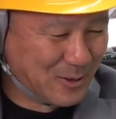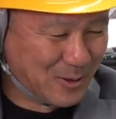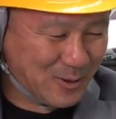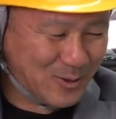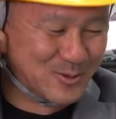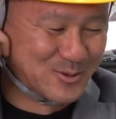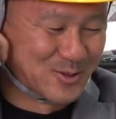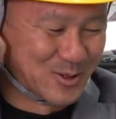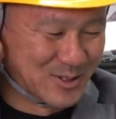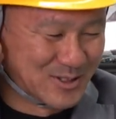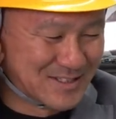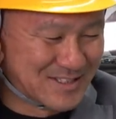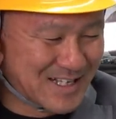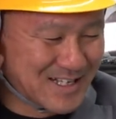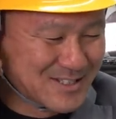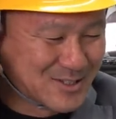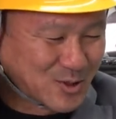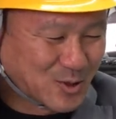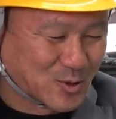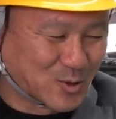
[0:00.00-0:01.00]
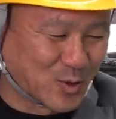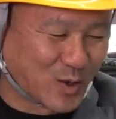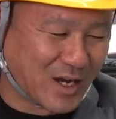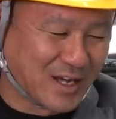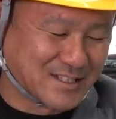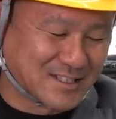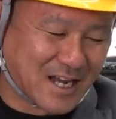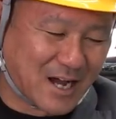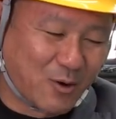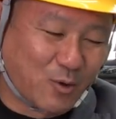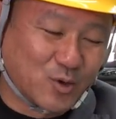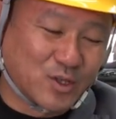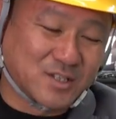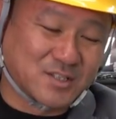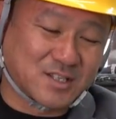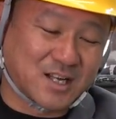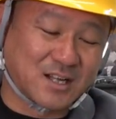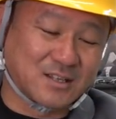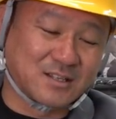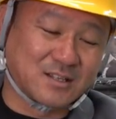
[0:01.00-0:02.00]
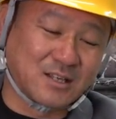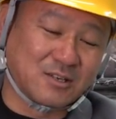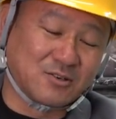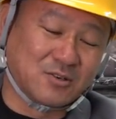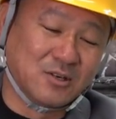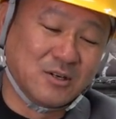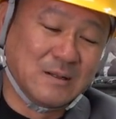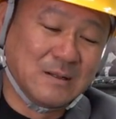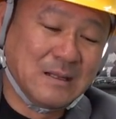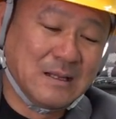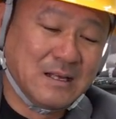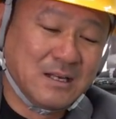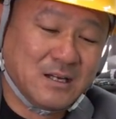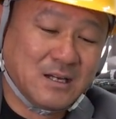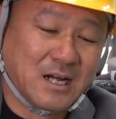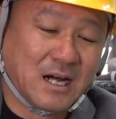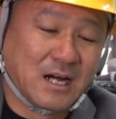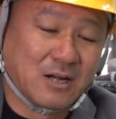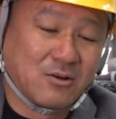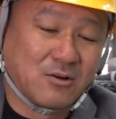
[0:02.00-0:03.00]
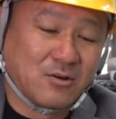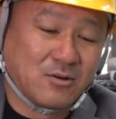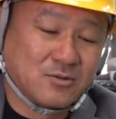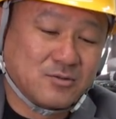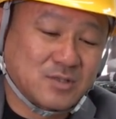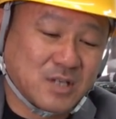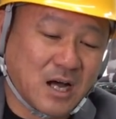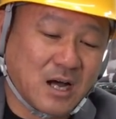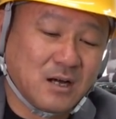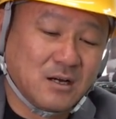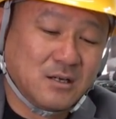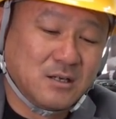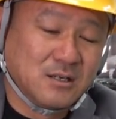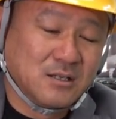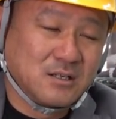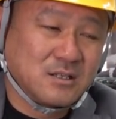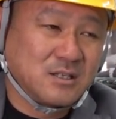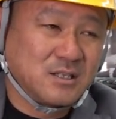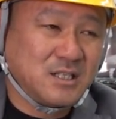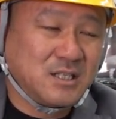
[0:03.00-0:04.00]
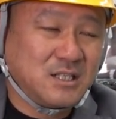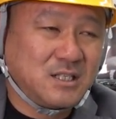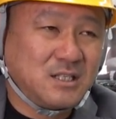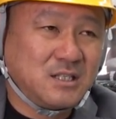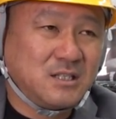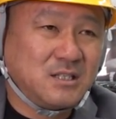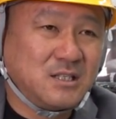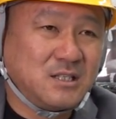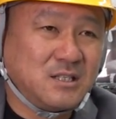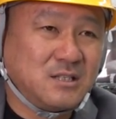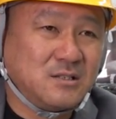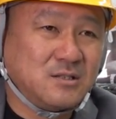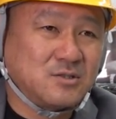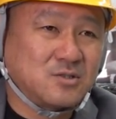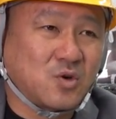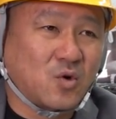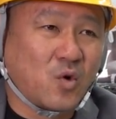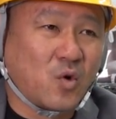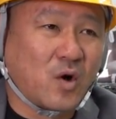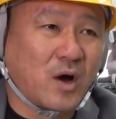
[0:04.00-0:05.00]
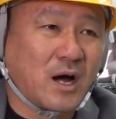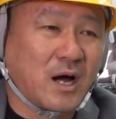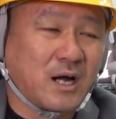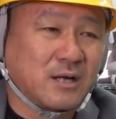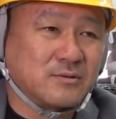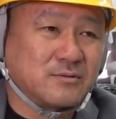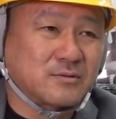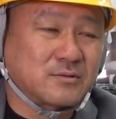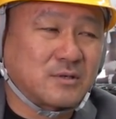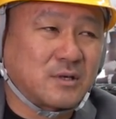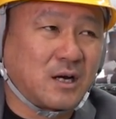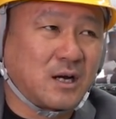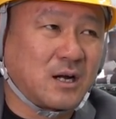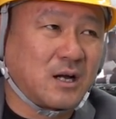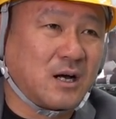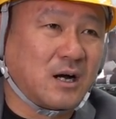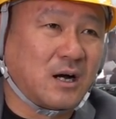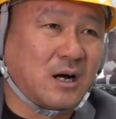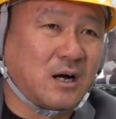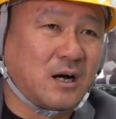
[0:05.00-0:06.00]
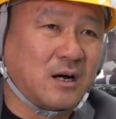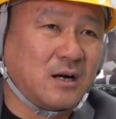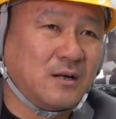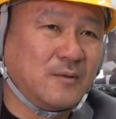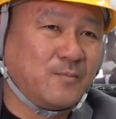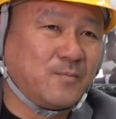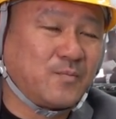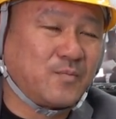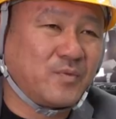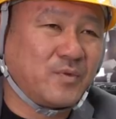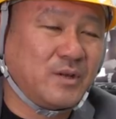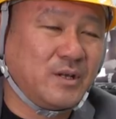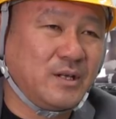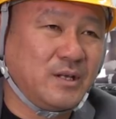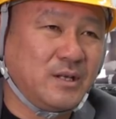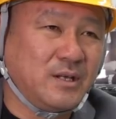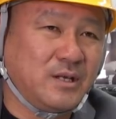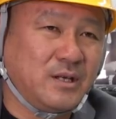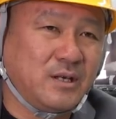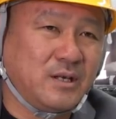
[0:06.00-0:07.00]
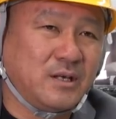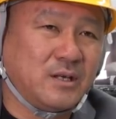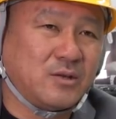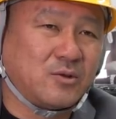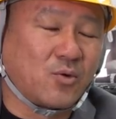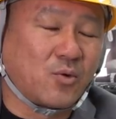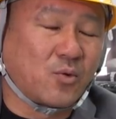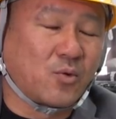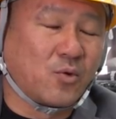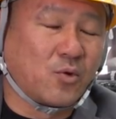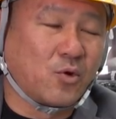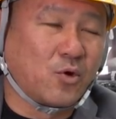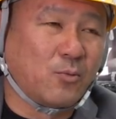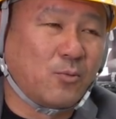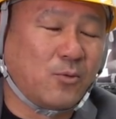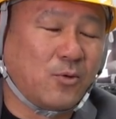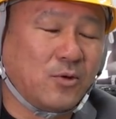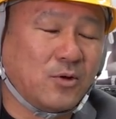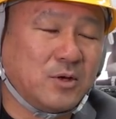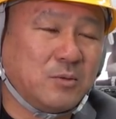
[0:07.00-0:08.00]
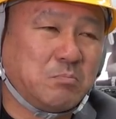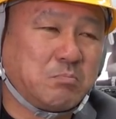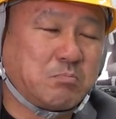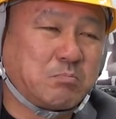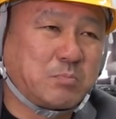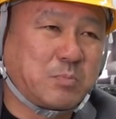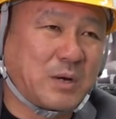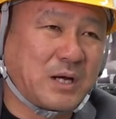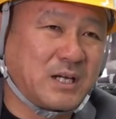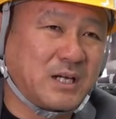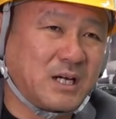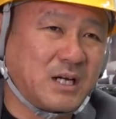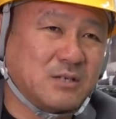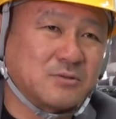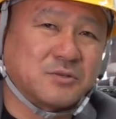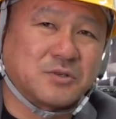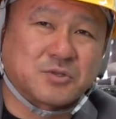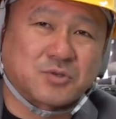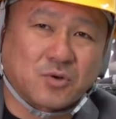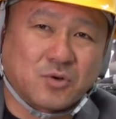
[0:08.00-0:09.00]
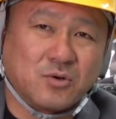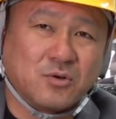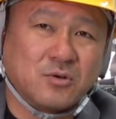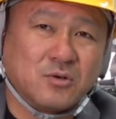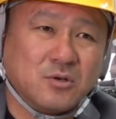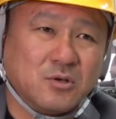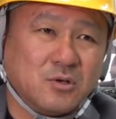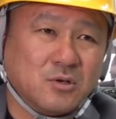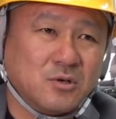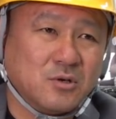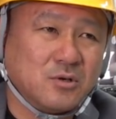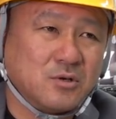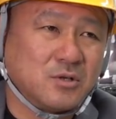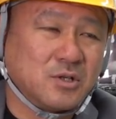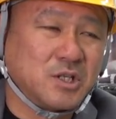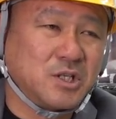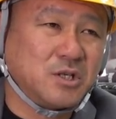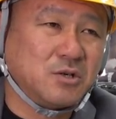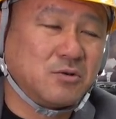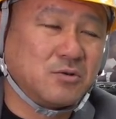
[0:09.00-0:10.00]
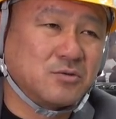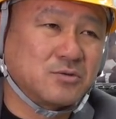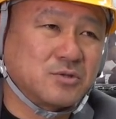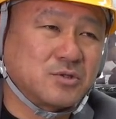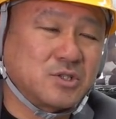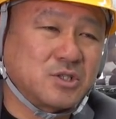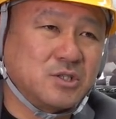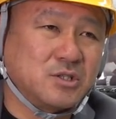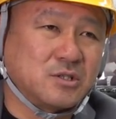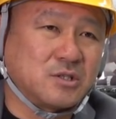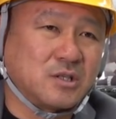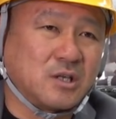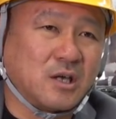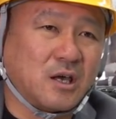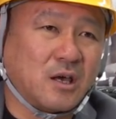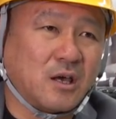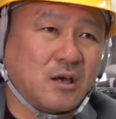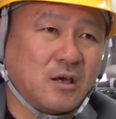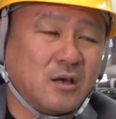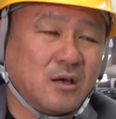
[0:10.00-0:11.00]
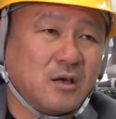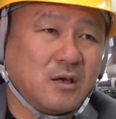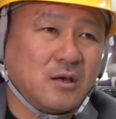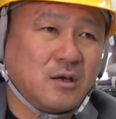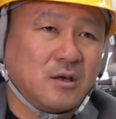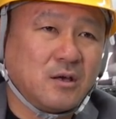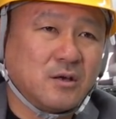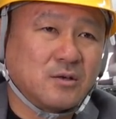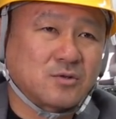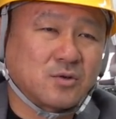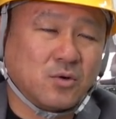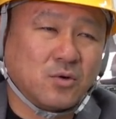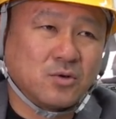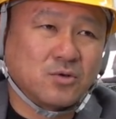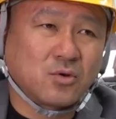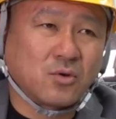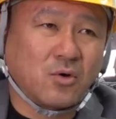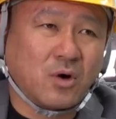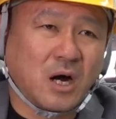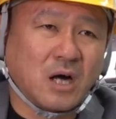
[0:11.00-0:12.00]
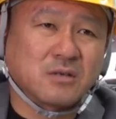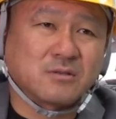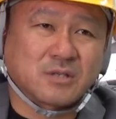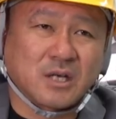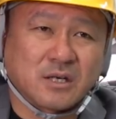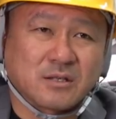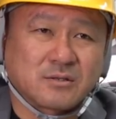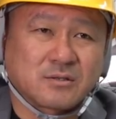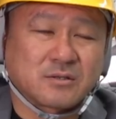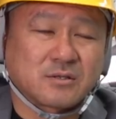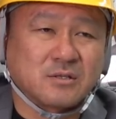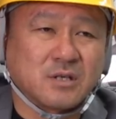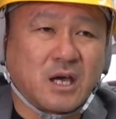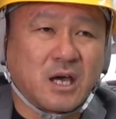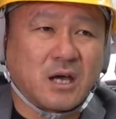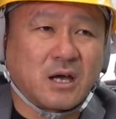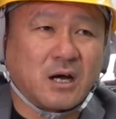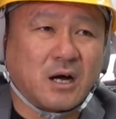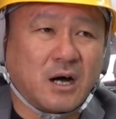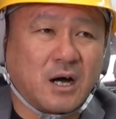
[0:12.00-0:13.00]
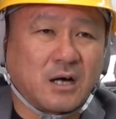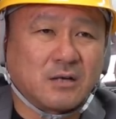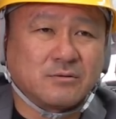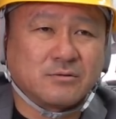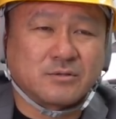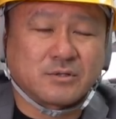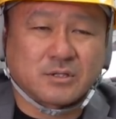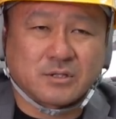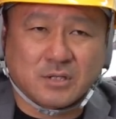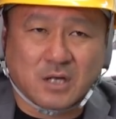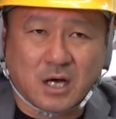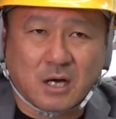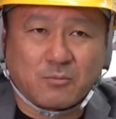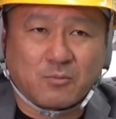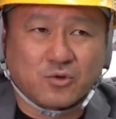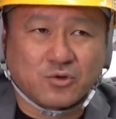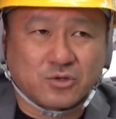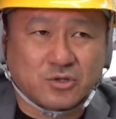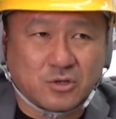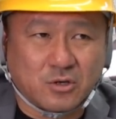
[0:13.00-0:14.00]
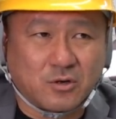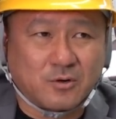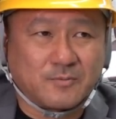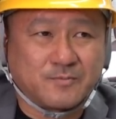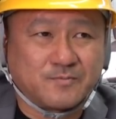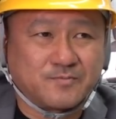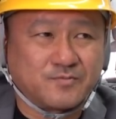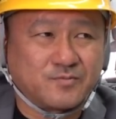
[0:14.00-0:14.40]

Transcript: 本当に前職の会社青で使ってるあのさ義理人情があるからいいところもいっぱいあるでしょ日本人ってそういうとこあるじゃん付き合いがあるしさもちろん